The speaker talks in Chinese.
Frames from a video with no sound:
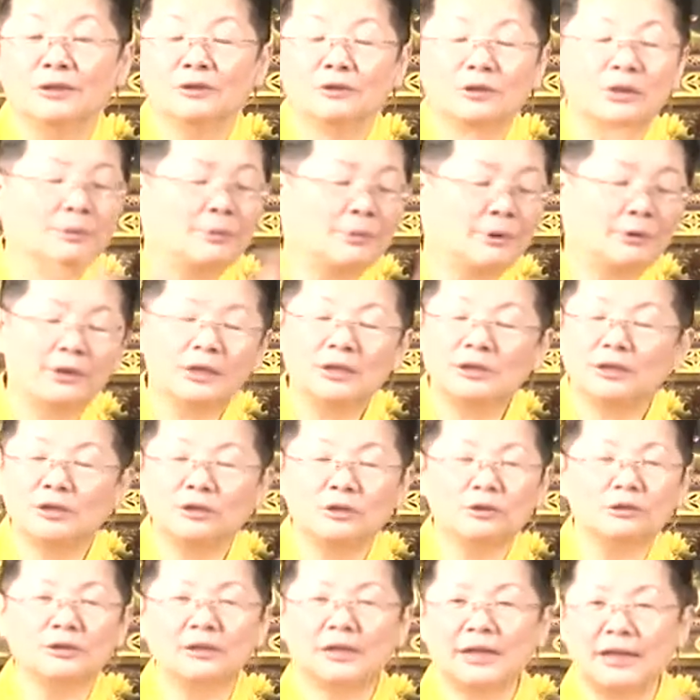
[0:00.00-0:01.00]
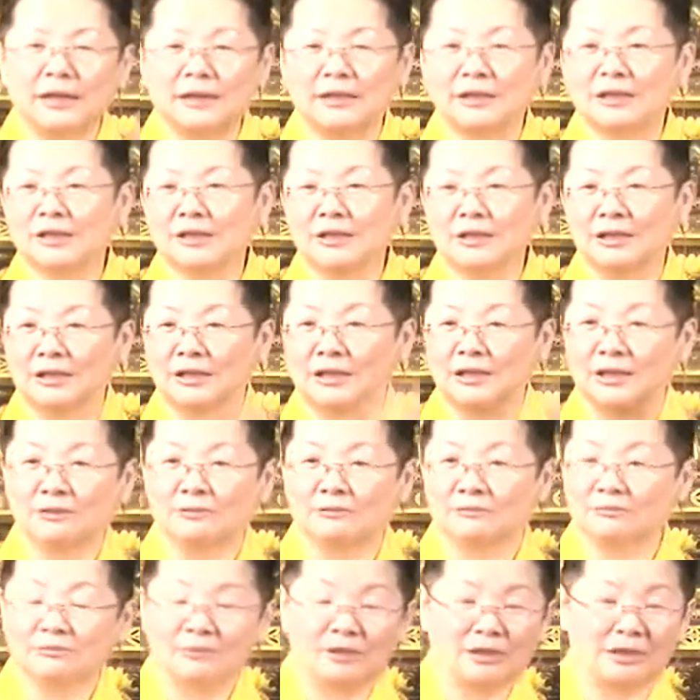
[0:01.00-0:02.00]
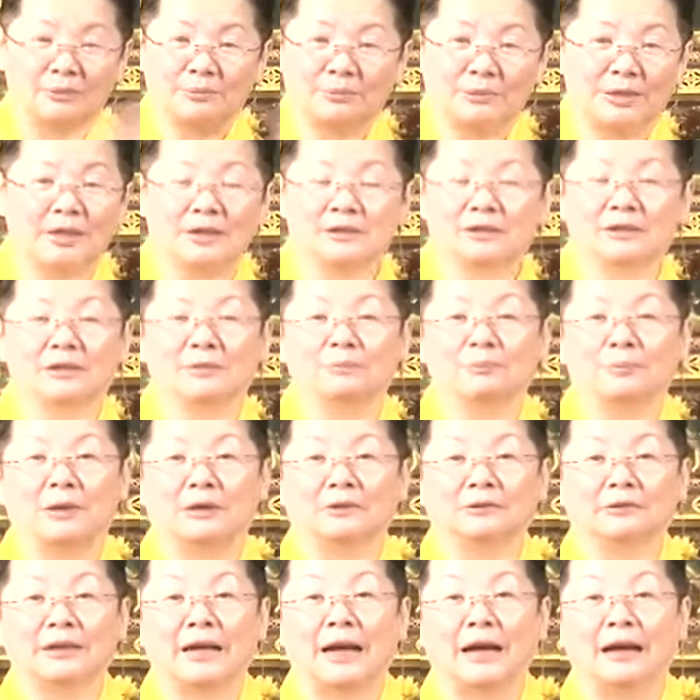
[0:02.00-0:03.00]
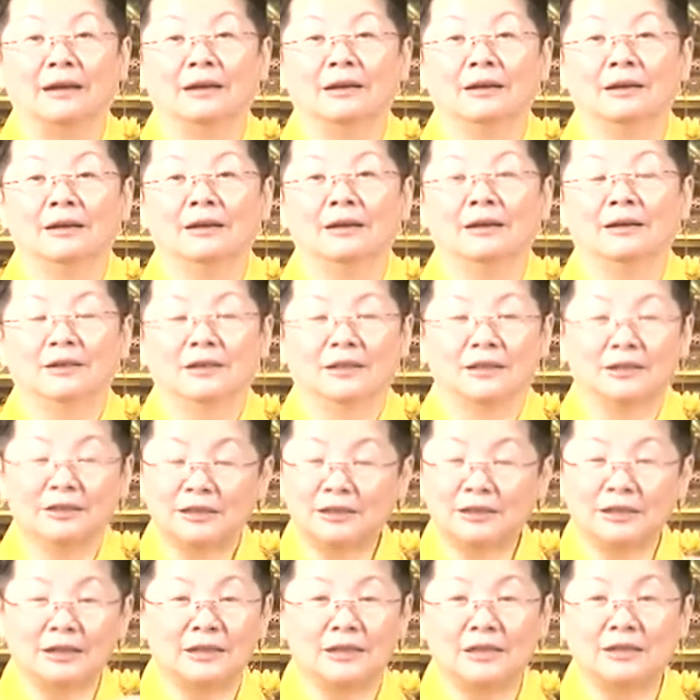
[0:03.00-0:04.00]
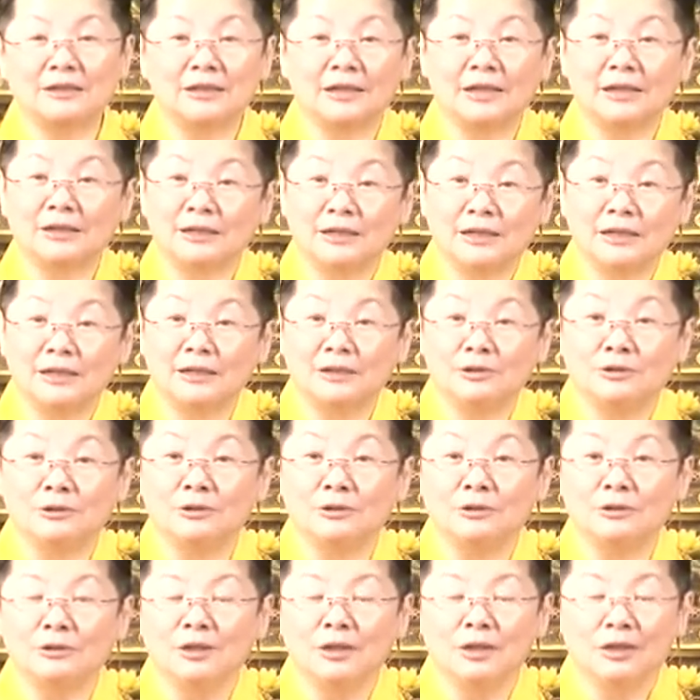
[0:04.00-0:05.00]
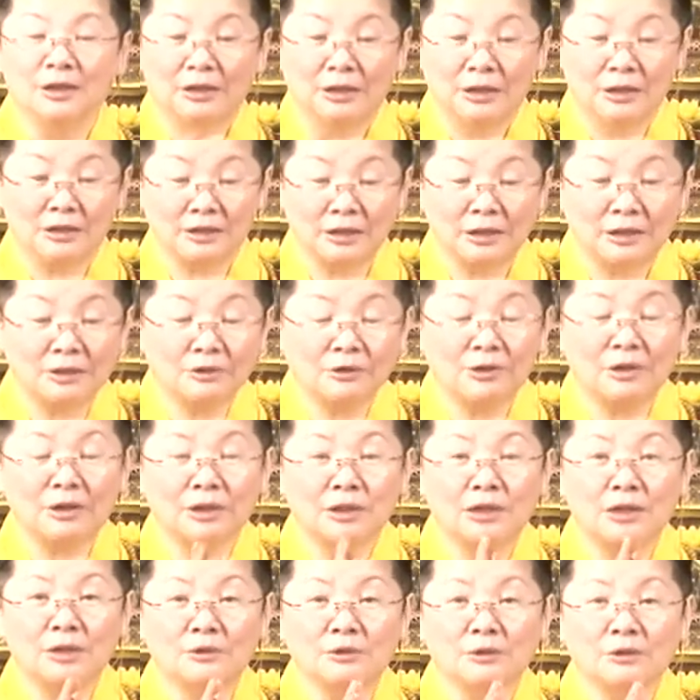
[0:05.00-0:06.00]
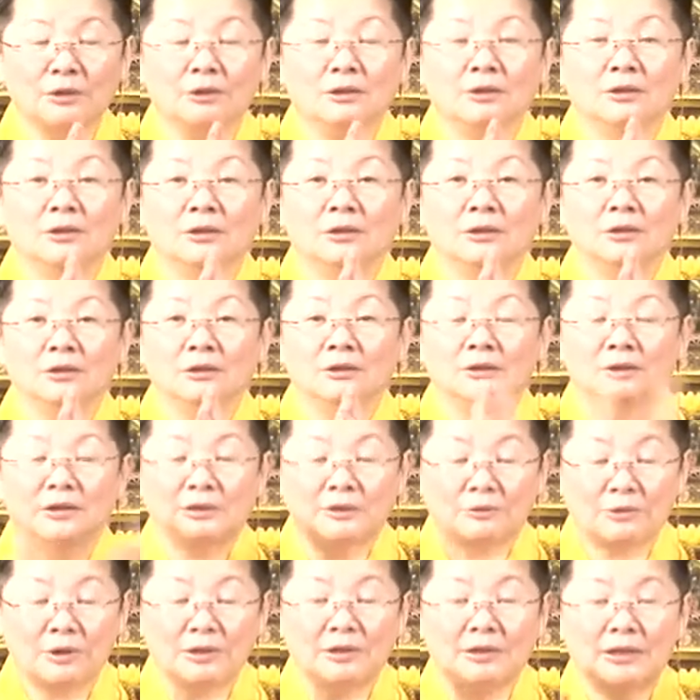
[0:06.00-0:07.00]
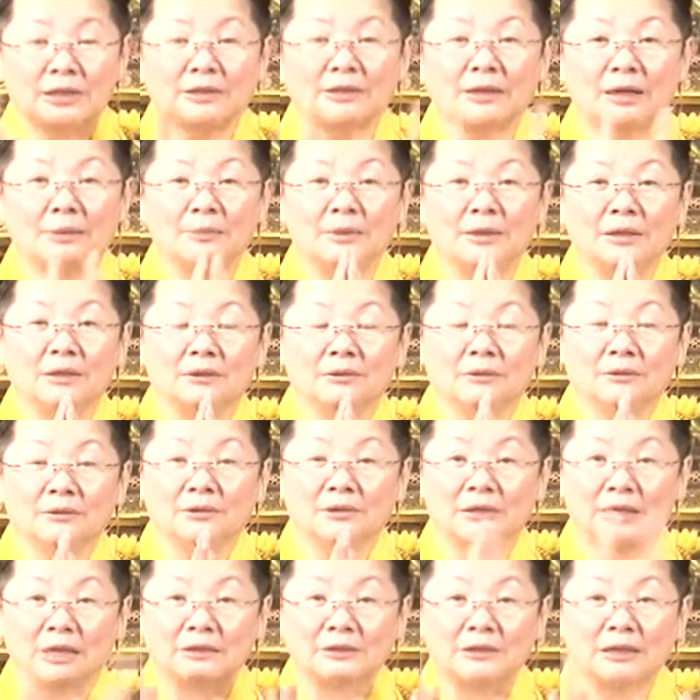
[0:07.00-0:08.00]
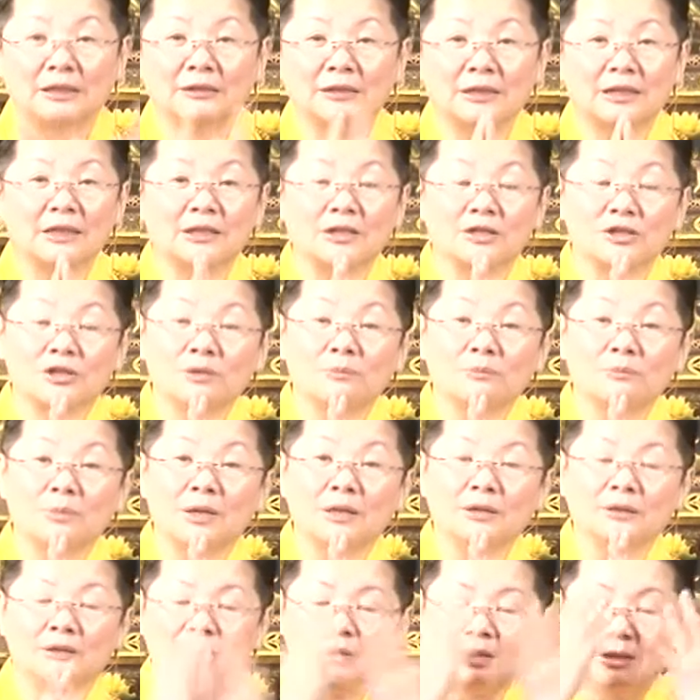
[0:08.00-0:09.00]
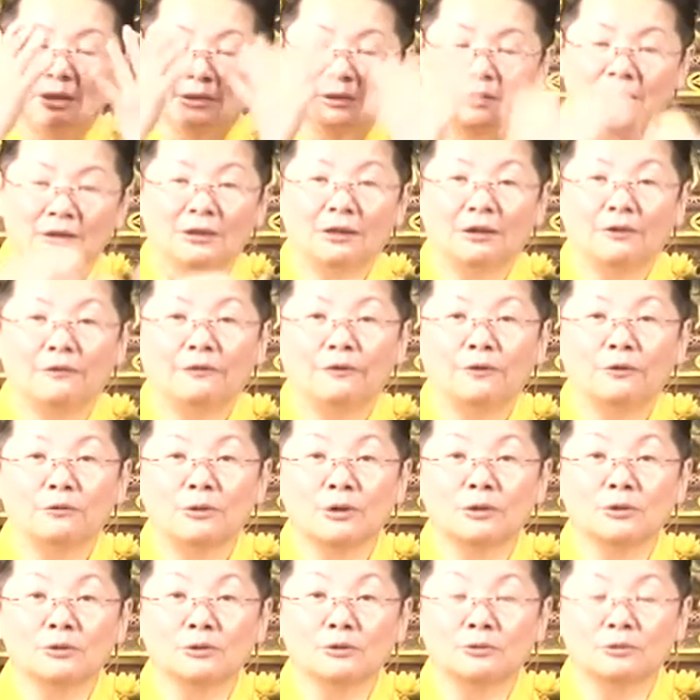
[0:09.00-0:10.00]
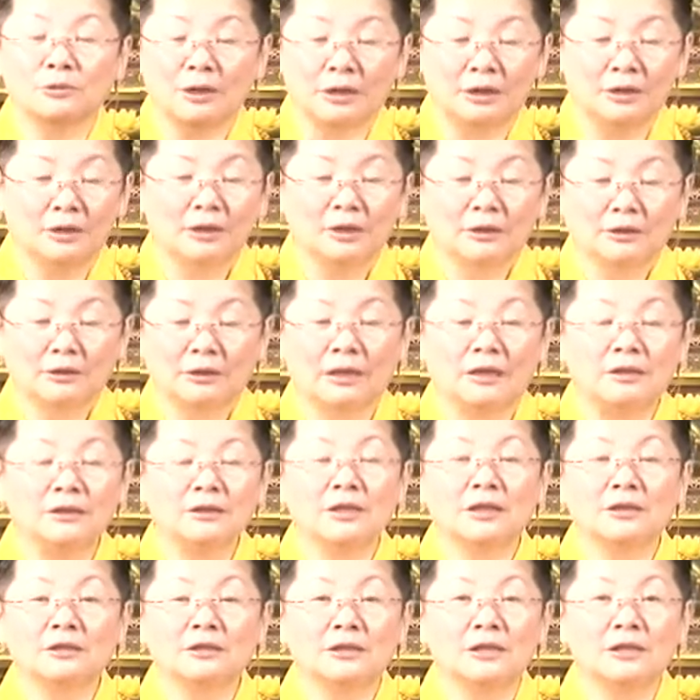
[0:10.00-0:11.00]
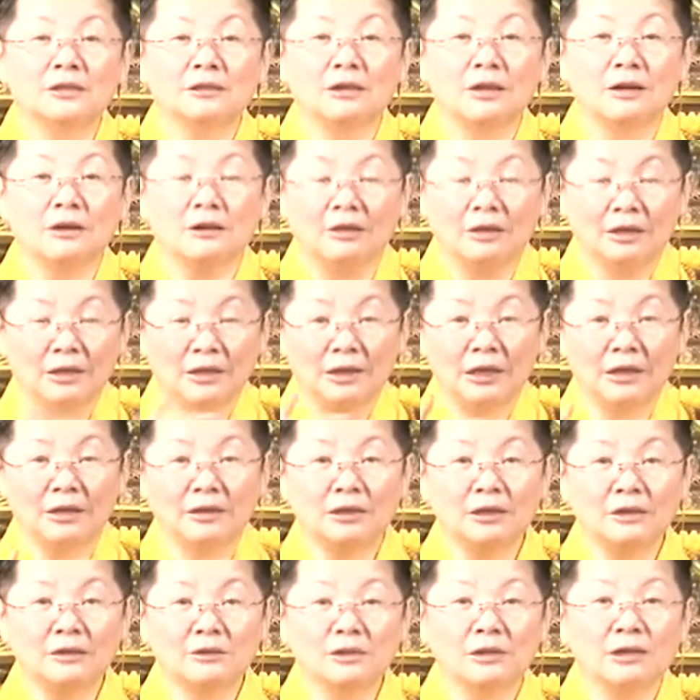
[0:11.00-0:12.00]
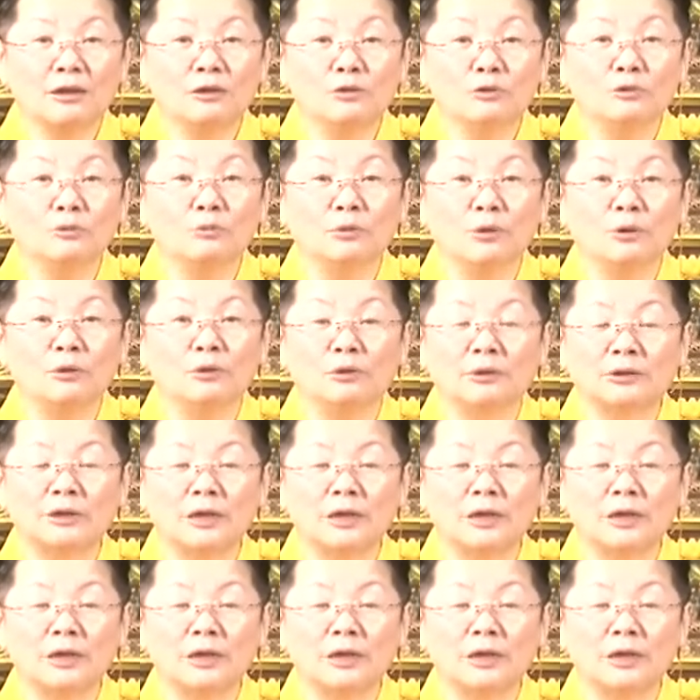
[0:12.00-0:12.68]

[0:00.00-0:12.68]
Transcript: 所以没关系，就是看你自己要怎么样子表达。你自己等一下可以去，你甚至也可以说，观想他们常常在你身边得到佛光助照。等一下进到引到这个护魔火